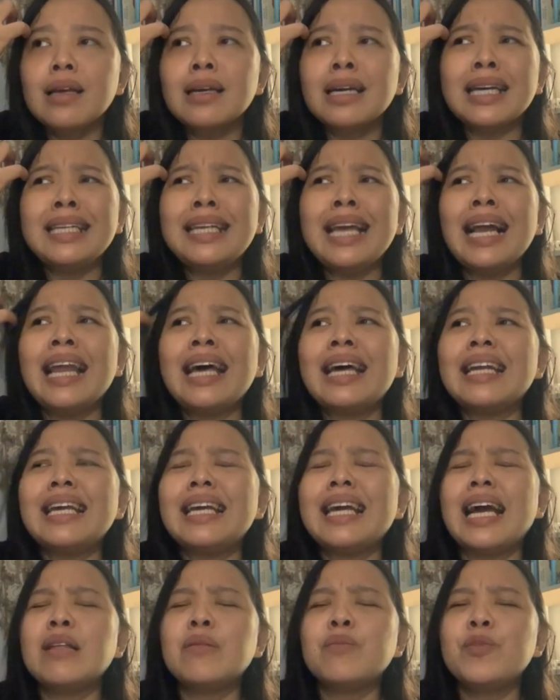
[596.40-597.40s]
gejala
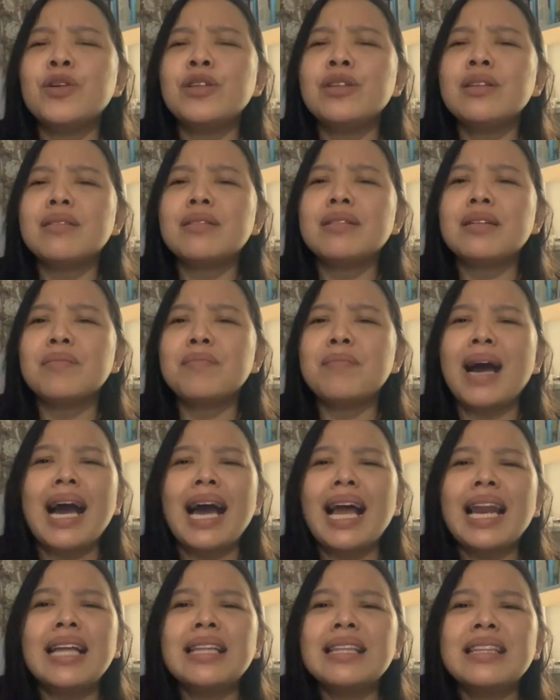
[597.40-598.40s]
ringan pun
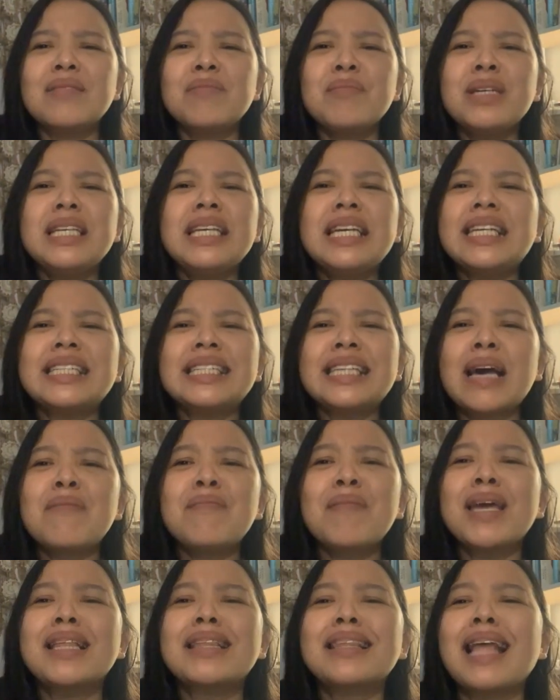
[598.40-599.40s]
bakalan menyiksa
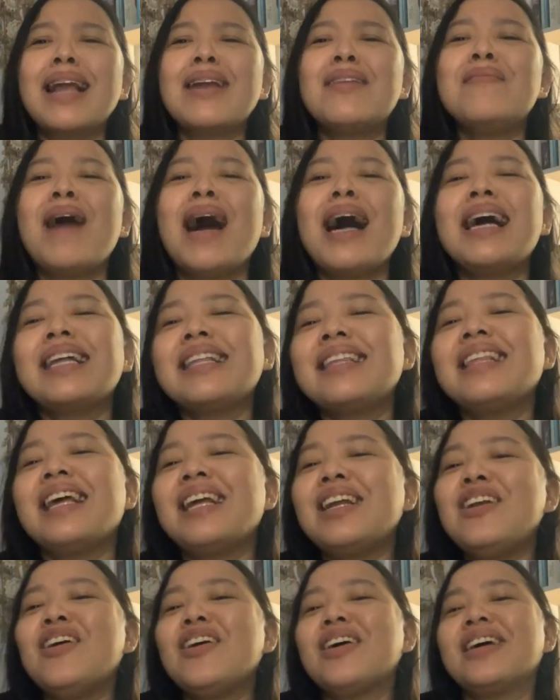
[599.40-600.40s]
mental banget
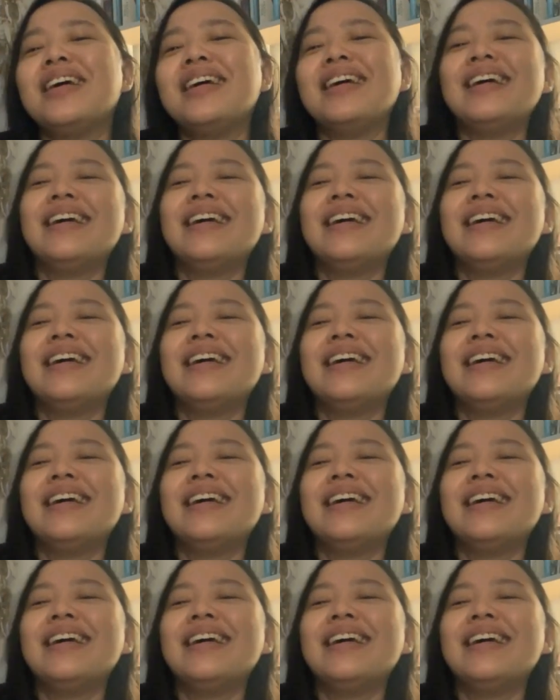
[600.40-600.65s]
deh dok